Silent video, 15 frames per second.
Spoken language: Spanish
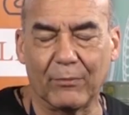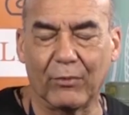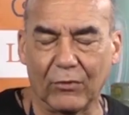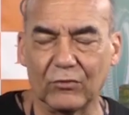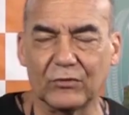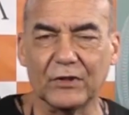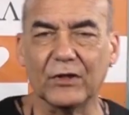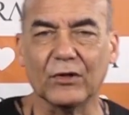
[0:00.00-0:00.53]
ha
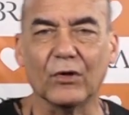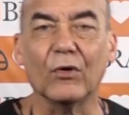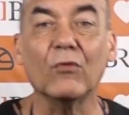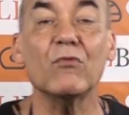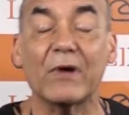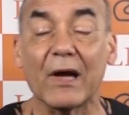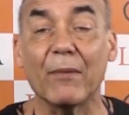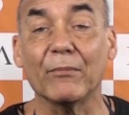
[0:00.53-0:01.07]
producido
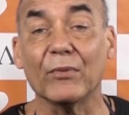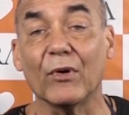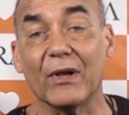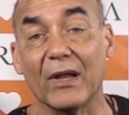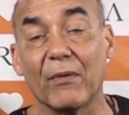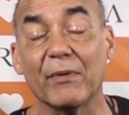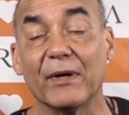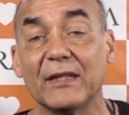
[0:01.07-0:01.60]
un cambio en
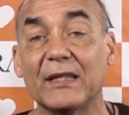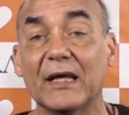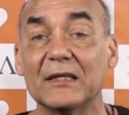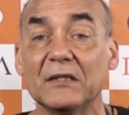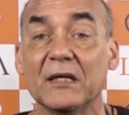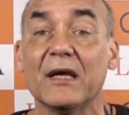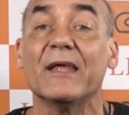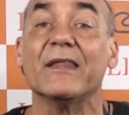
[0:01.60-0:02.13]
las
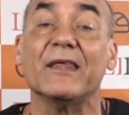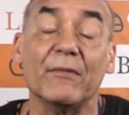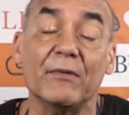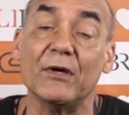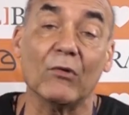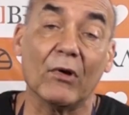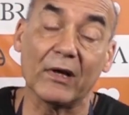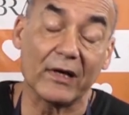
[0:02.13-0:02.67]
ventas
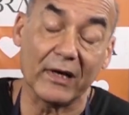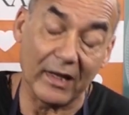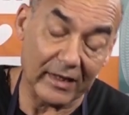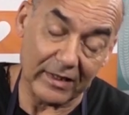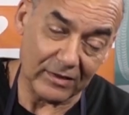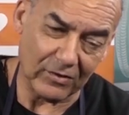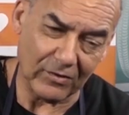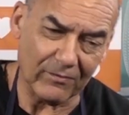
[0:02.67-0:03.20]
debido al
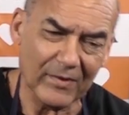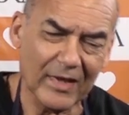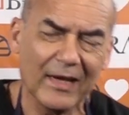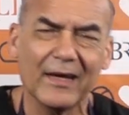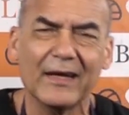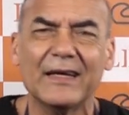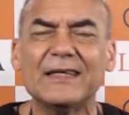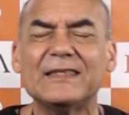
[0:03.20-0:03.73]
crédito.
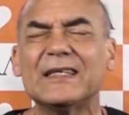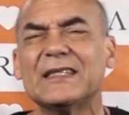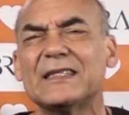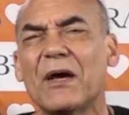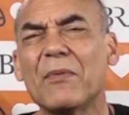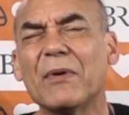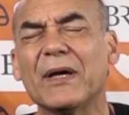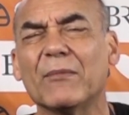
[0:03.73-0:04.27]
Y ya
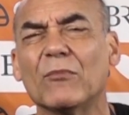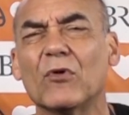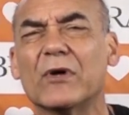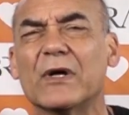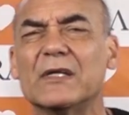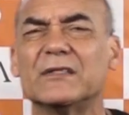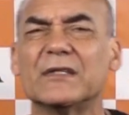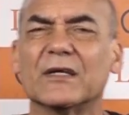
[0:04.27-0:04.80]
sabemos
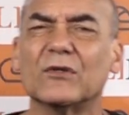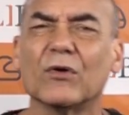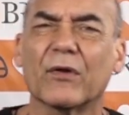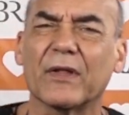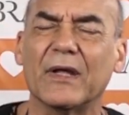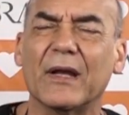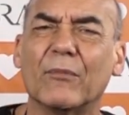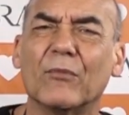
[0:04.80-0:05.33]
que el
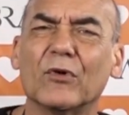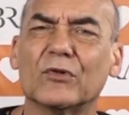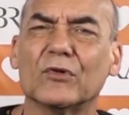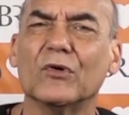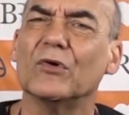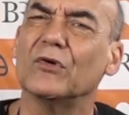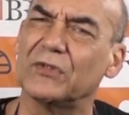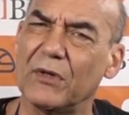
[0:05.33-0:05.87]
sector de la
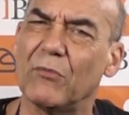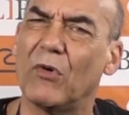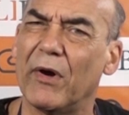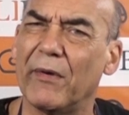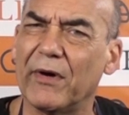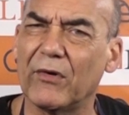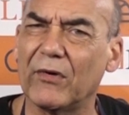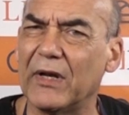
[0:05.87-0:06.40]
moto se
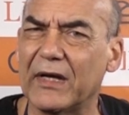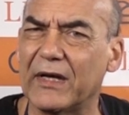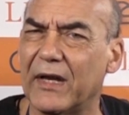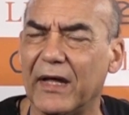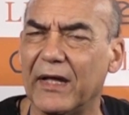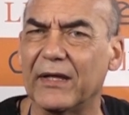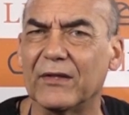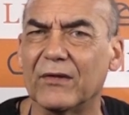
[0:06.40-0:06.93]
mueve con el
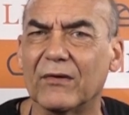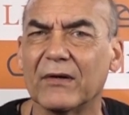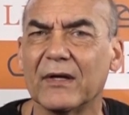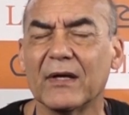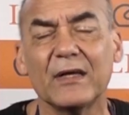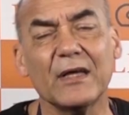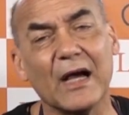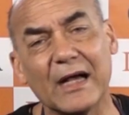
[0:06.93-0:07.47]
crédito.
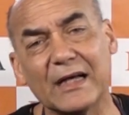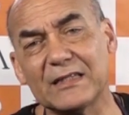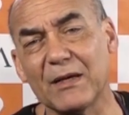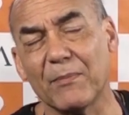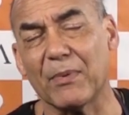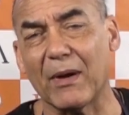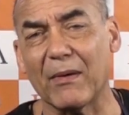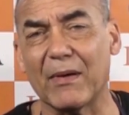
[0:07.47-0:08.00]
Y acá
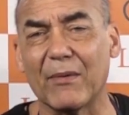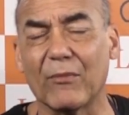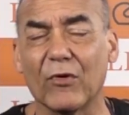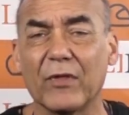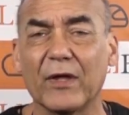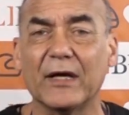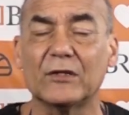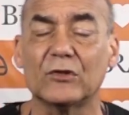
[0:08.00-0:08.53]
siempre
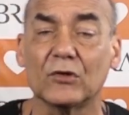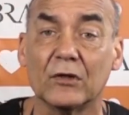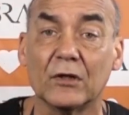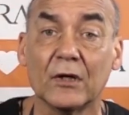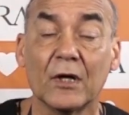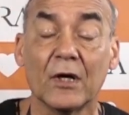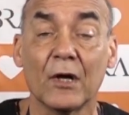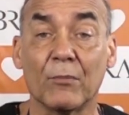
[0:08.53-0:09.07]
hablamos de eso
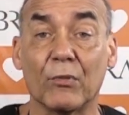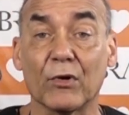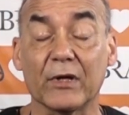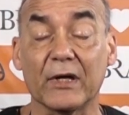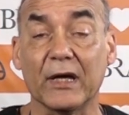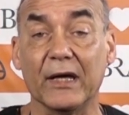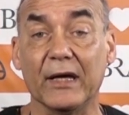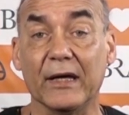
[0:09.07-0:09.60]

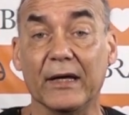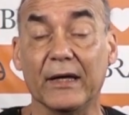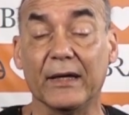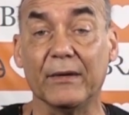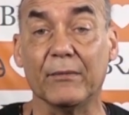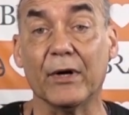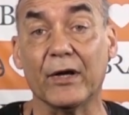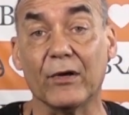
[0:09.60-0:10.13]

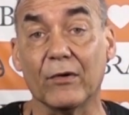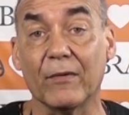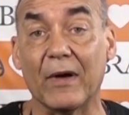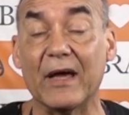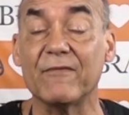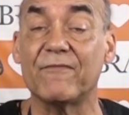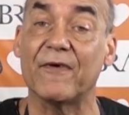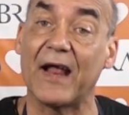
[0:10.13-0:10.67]
porque, bueno,
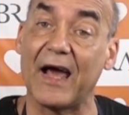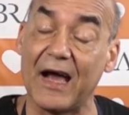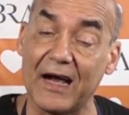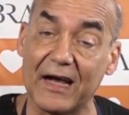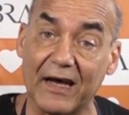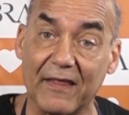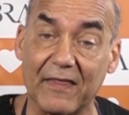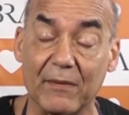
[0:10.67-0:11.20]
hay
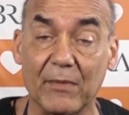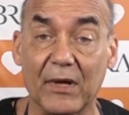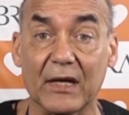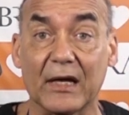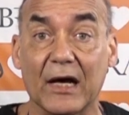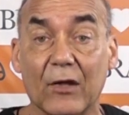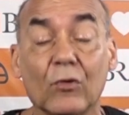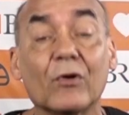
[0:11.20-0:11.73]
franjas de
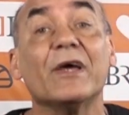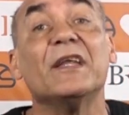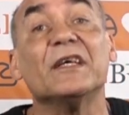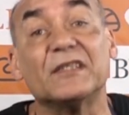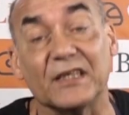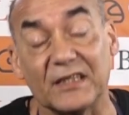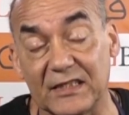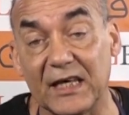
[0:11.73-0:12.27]
mercado que
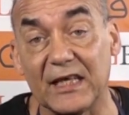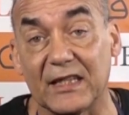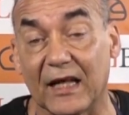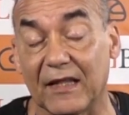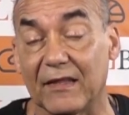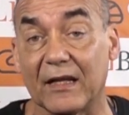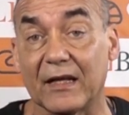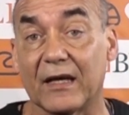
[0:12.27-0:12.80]

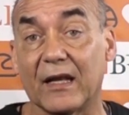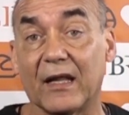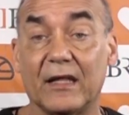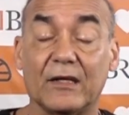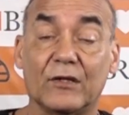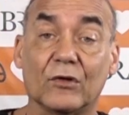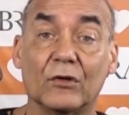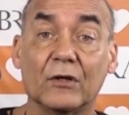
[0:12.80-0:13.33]
necesitan del
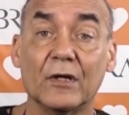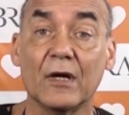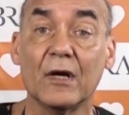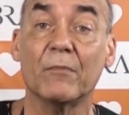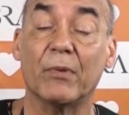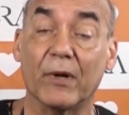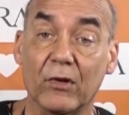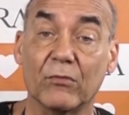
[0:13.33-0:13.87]
crédito
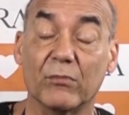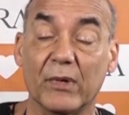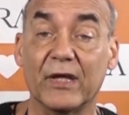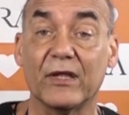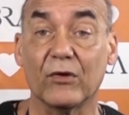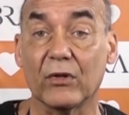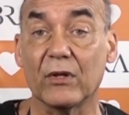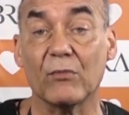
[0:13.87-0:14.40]
para un
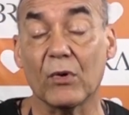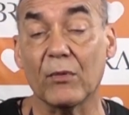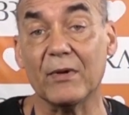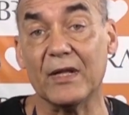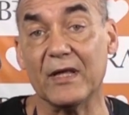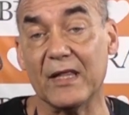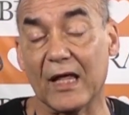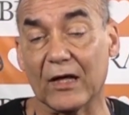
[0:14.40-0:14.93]
medio de
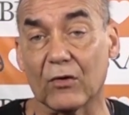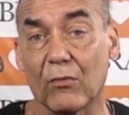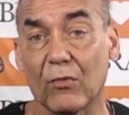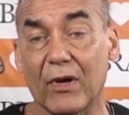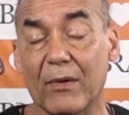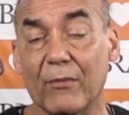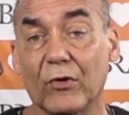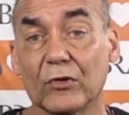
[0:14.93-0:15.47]
movilidad
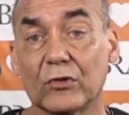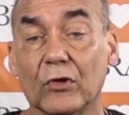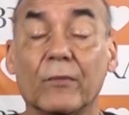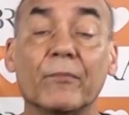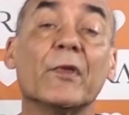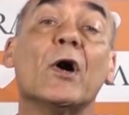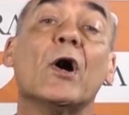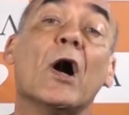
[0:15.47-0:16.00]
como la
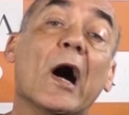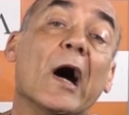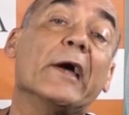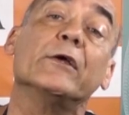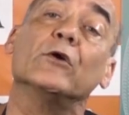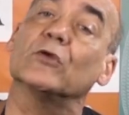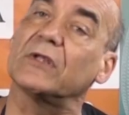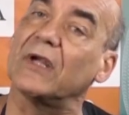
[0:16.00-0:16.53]
moto.
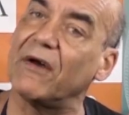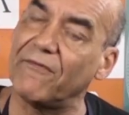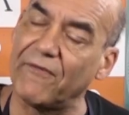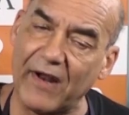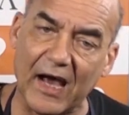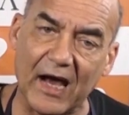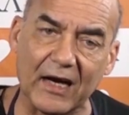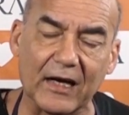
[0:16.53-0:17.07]
Hay otras
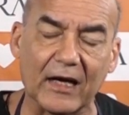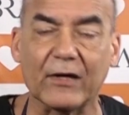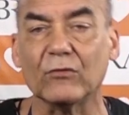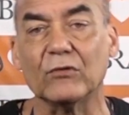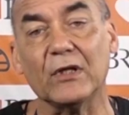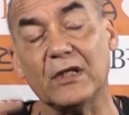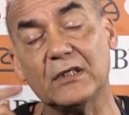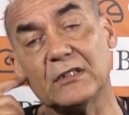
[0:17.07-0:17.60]
franjas que
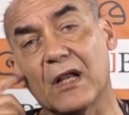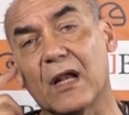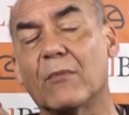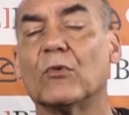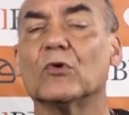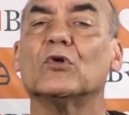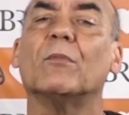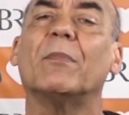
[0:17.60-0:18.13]
utilizan la
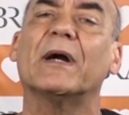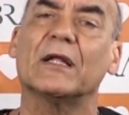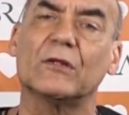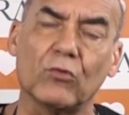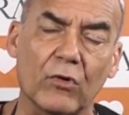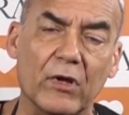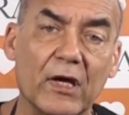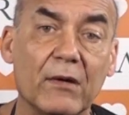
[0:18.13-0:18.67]
moto para
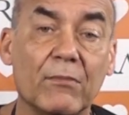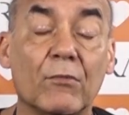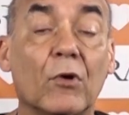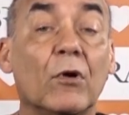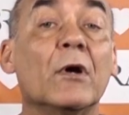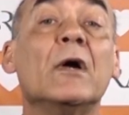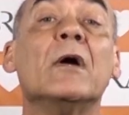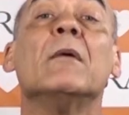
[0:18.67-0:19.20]

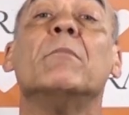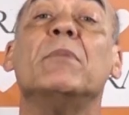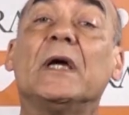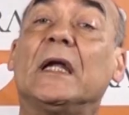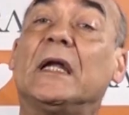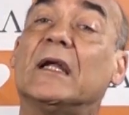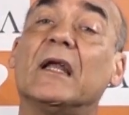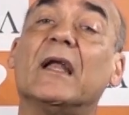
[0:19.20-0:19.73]
turismo,
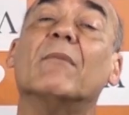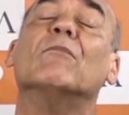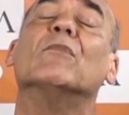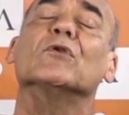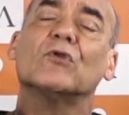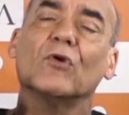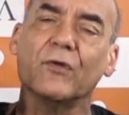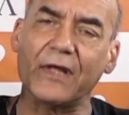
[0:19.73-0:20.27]
vienen las
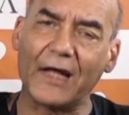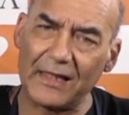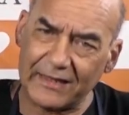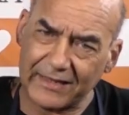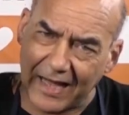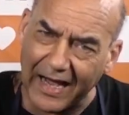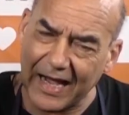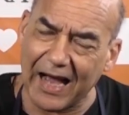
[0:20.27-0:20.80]
motos de alta